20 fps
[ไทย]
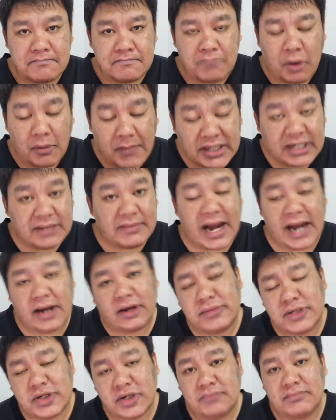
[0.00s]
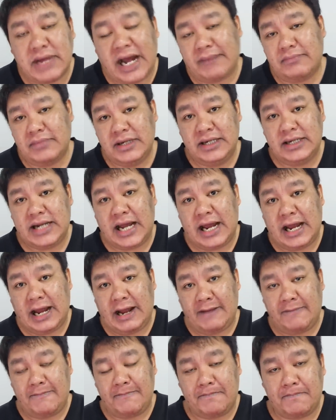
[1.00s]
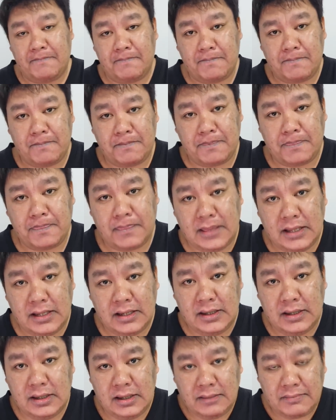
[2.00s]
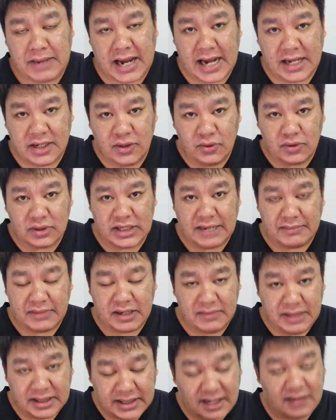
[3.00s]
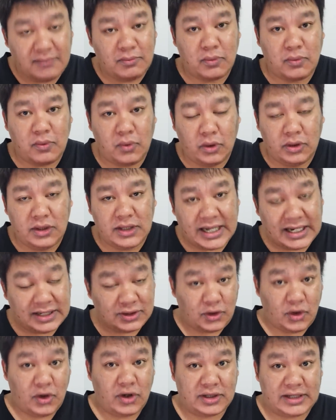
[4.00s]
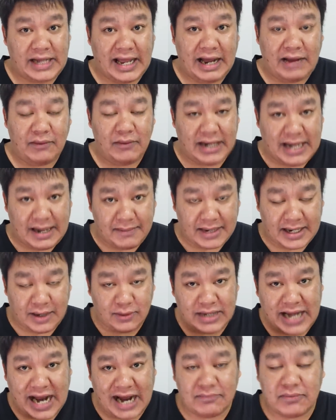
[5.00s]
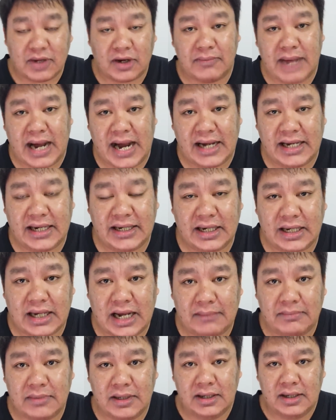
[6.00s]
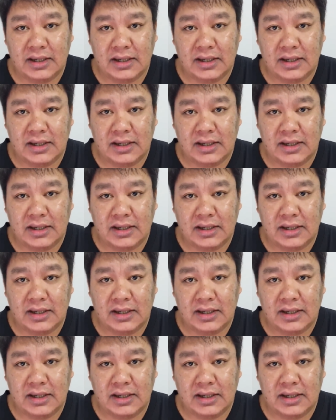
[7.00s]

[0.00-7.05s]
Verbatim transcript: ผมอธิบายคุณผู้ชมแบบนี้นะพายุเนี่ยมันมีทั้งคุณทั้งโทษ นะ เวลามันเอาน้ำเข้ามาเนี่ยนะครับ